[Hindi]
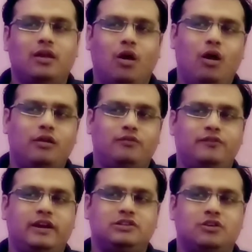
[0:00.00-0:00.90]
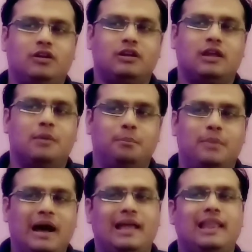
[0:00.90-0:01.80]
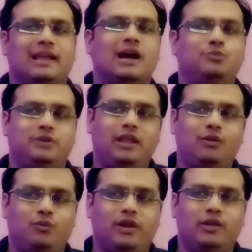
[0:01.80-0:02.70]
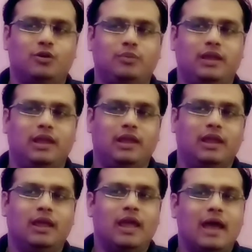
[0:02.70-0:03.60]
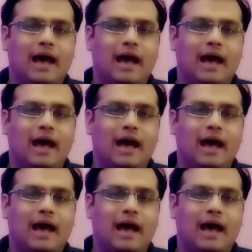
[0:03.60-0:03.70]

एक और फ्रेश और कमाल अकाउंटिंग वीडियो में